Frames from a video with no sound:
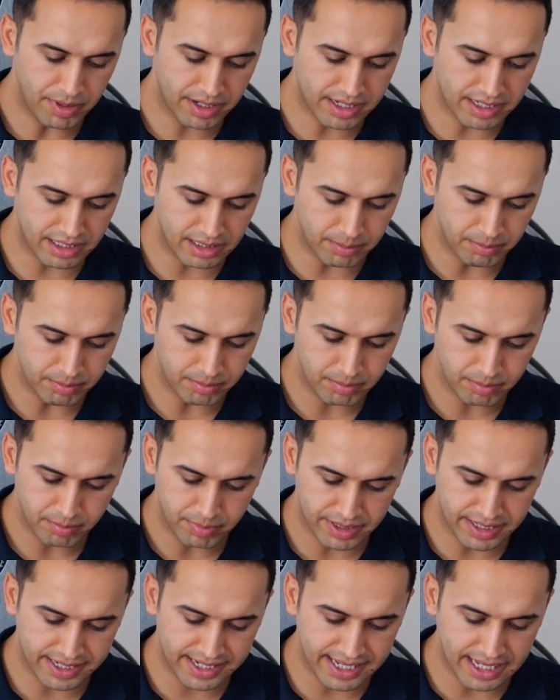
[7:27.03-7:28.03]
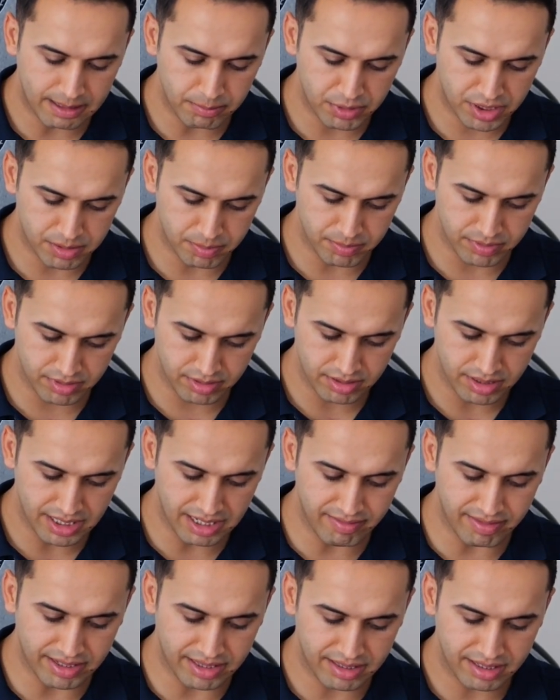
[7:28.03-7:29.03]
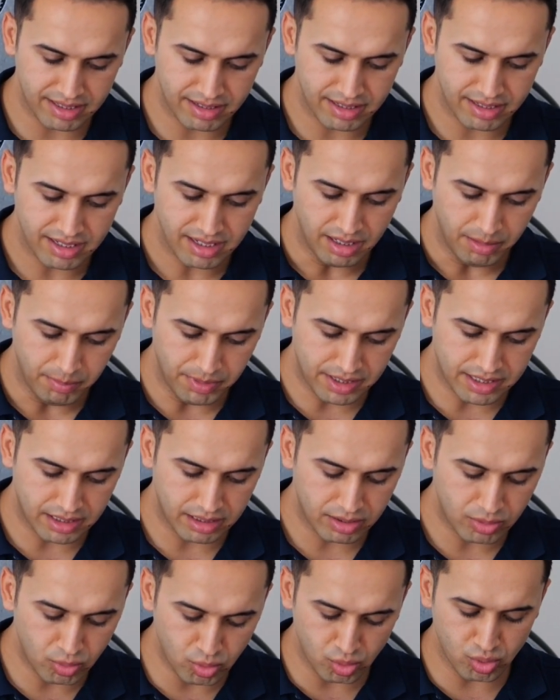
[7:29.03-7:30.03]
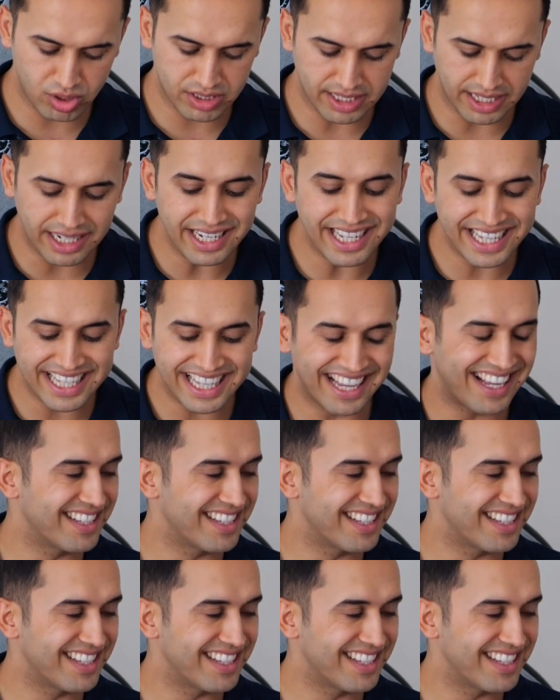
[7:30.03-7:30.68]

Bakalım para gelmiş mi? Evet. Bakın 100 TL